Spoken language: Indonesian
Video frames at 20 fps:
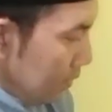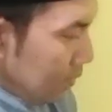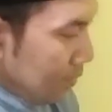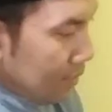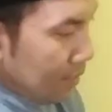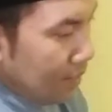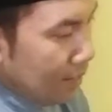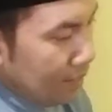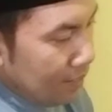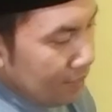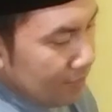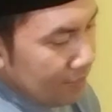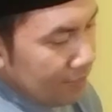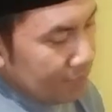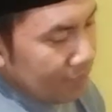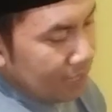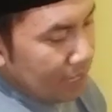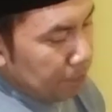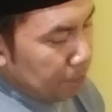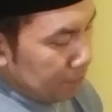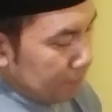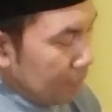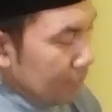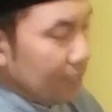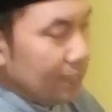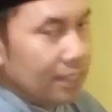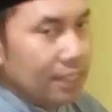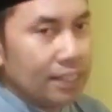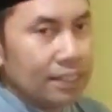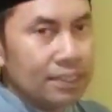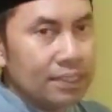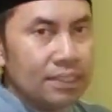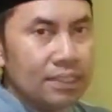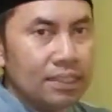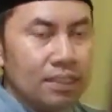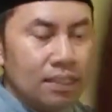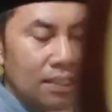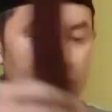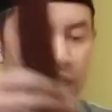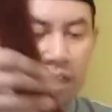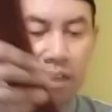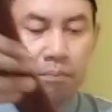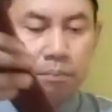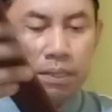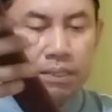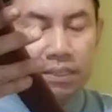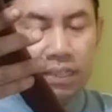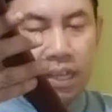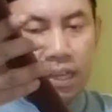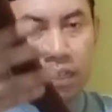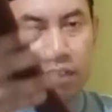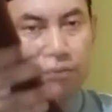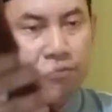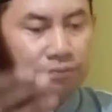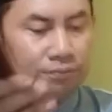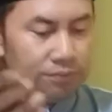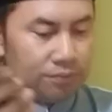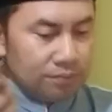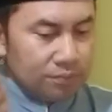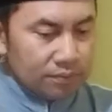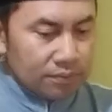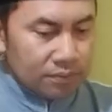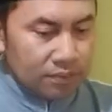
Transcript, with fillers: nah ini adalah pesanan dari Mas Arif